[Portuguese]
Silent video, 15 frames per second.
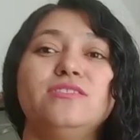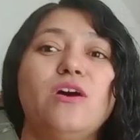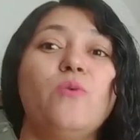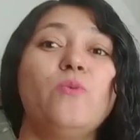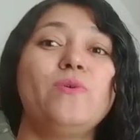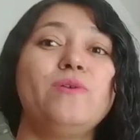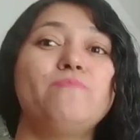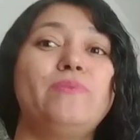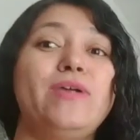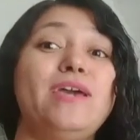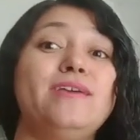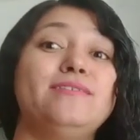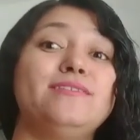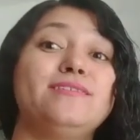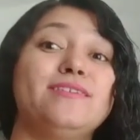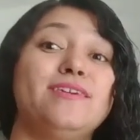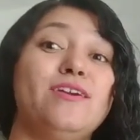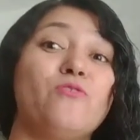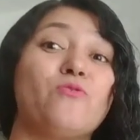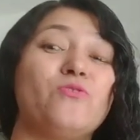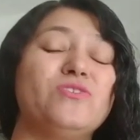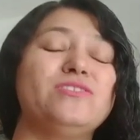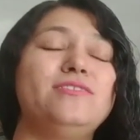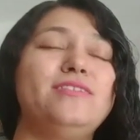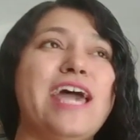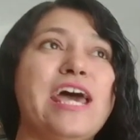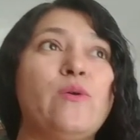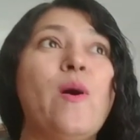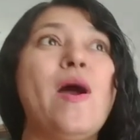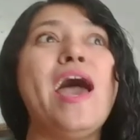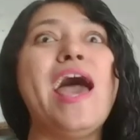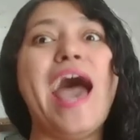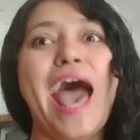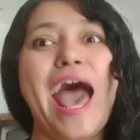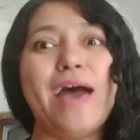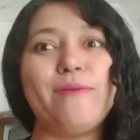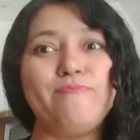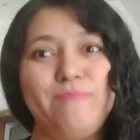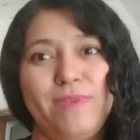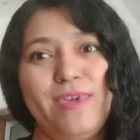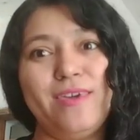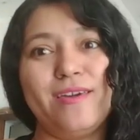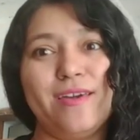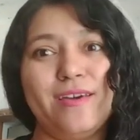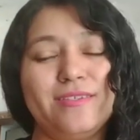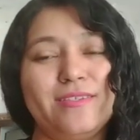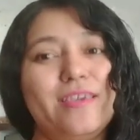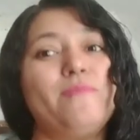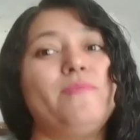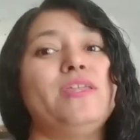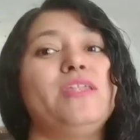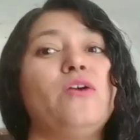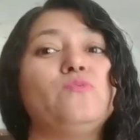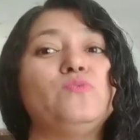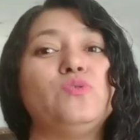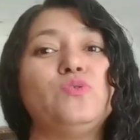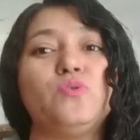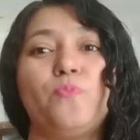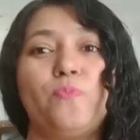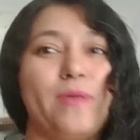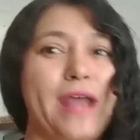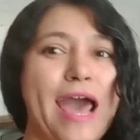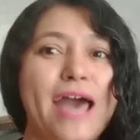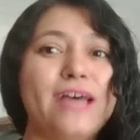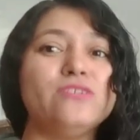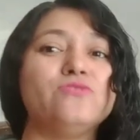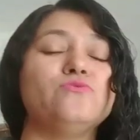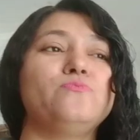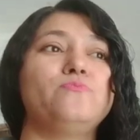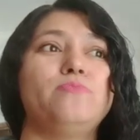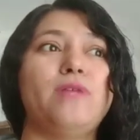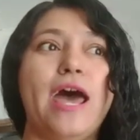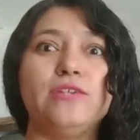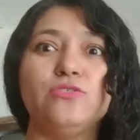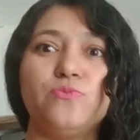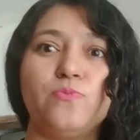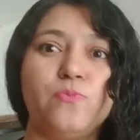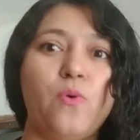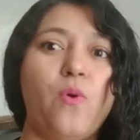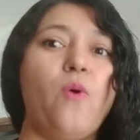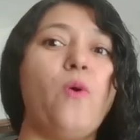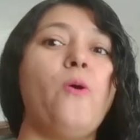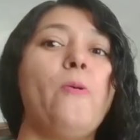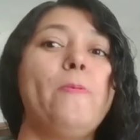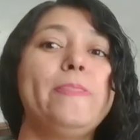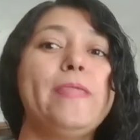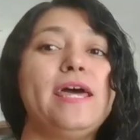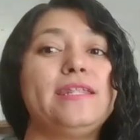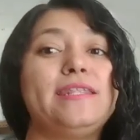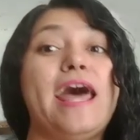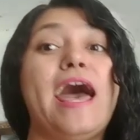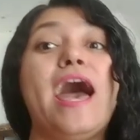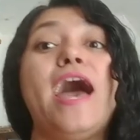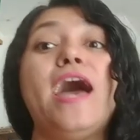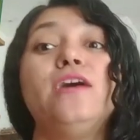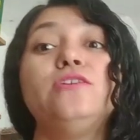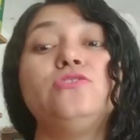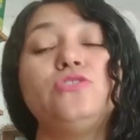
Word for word: São empresas que eu considero amigas, que me dão prazo, prazo bom, tá?